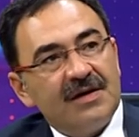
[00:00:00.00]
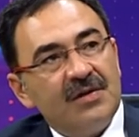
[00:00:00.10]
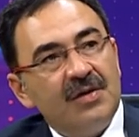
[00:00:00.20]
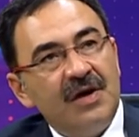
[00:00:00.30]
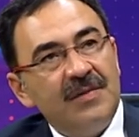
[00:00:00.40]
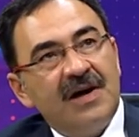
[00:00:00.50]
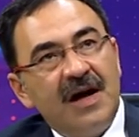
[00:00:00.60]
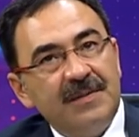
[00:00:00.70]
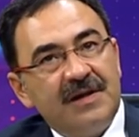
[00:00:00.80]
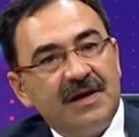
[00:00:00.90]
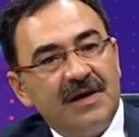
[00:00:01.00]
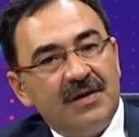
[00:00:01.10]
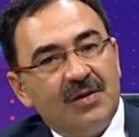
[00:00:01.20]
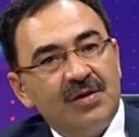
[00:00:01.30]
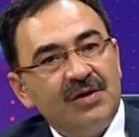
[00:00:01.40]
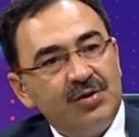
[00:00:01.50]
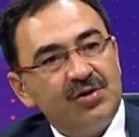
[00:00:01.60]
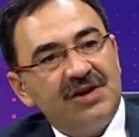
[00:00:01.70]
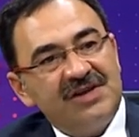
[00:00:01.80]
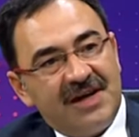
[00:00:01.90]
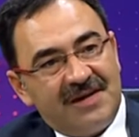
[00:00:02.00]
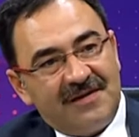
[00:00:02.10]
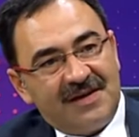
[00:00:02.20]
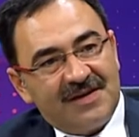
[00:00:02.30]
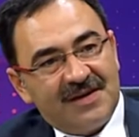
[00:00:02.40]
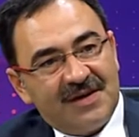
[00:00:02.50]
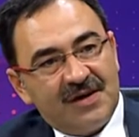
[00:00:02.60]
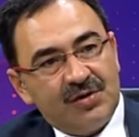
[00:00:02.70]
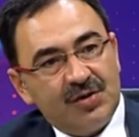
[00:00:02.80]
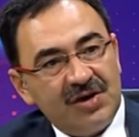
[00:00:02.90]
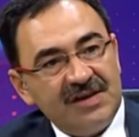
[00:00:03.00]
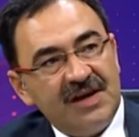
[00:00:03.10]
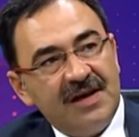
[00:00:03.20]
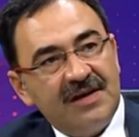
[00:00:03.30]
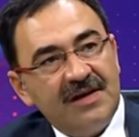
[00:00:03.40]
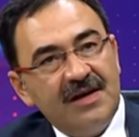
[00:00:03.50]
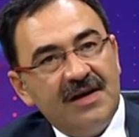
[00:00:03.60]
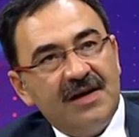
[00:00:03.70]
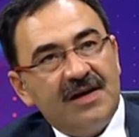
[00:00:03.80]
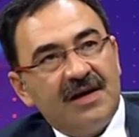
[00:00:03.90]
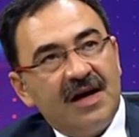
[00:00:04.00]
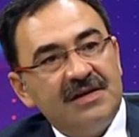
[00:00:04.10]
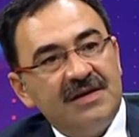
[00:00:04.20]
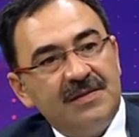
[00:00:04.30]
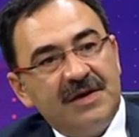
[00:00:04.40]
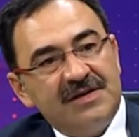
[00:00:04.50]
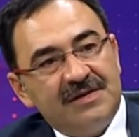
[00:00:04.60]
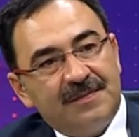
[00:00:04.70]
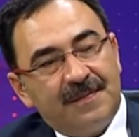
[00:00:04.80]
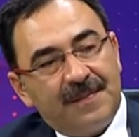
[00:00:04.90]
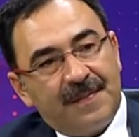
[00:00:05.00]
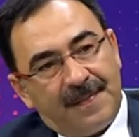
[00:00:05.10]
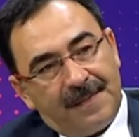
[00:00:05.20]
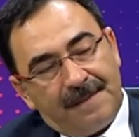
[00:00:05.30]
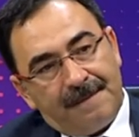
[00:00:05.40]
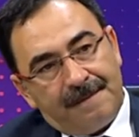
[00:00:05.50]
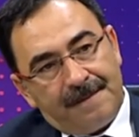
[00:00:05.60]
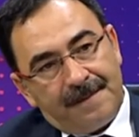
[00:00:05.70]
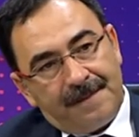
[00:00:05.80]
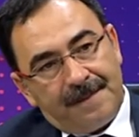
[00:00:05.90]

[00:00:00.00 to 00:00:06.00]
Öyle bir kalp ki orada Şuşa şehri var. Şuşa şehri Azerbaycan... Hocam bir saniye orayı tam anlamak e,